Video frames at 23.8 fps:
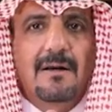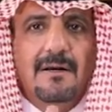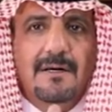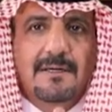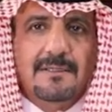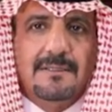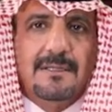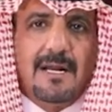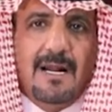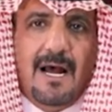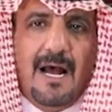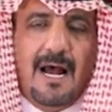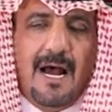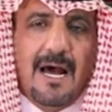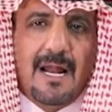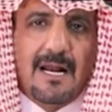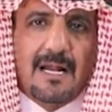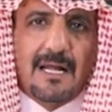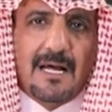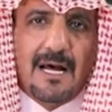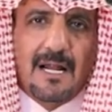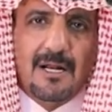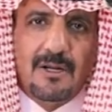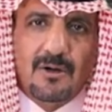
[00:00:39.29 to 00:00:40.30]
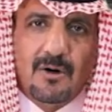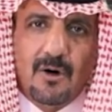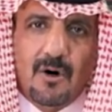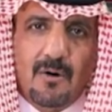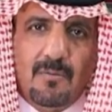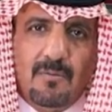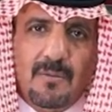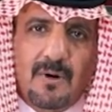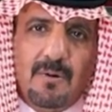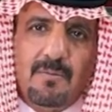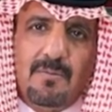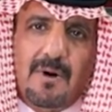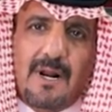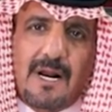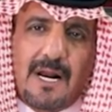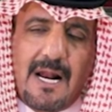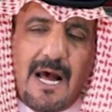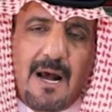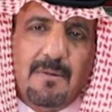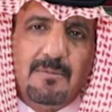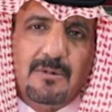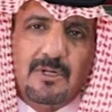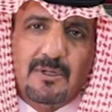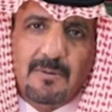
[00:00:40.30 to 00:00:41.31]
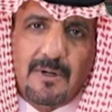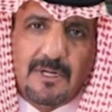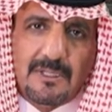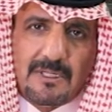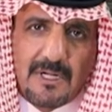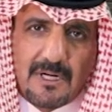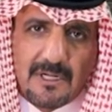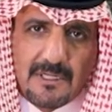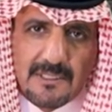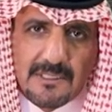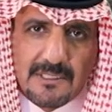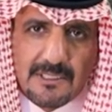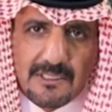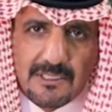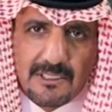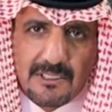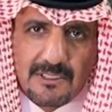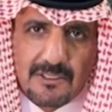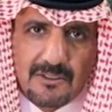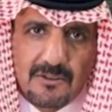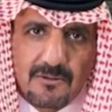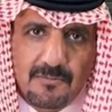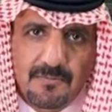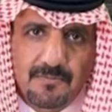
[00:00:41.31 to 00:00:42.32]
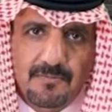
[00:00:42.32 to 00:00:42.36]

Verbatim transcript: عندنا حلقة اليوم من برنامج بيت القصيد